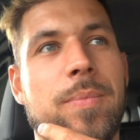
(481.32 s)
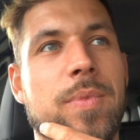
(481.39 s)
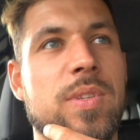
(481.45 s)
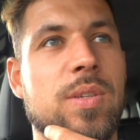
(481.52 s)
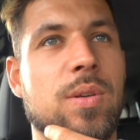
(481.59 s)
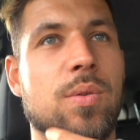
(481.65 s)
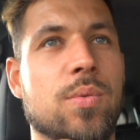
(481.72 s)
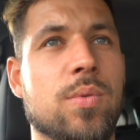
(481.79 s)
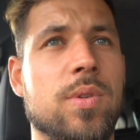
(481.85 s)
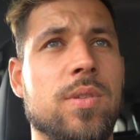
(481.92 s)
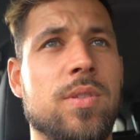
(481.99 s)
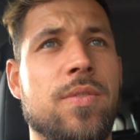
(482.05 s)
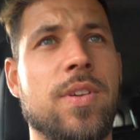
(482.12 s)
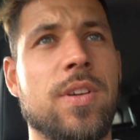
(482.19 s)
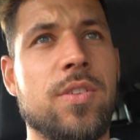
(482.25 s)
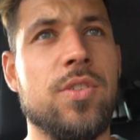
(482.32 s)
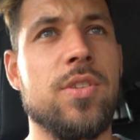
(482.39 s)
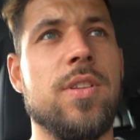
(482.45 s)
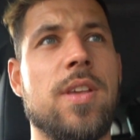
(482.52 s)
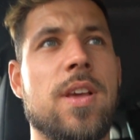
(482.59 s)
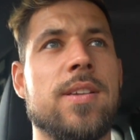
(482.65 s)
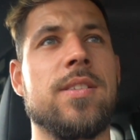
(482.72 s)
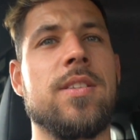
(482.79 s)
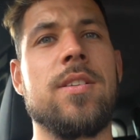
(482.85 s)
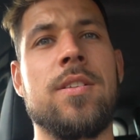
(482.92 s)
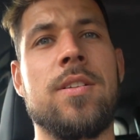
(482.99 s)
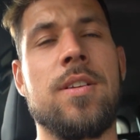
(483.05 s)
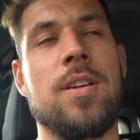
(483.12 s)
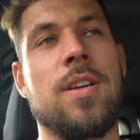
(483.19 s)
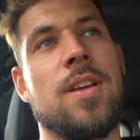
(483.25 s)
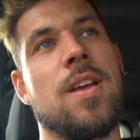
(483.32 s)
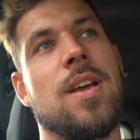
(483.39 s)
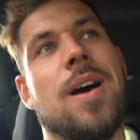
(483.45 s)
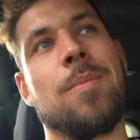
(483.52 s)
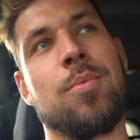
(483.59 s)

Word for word: są e, dwie godziny jazdy, a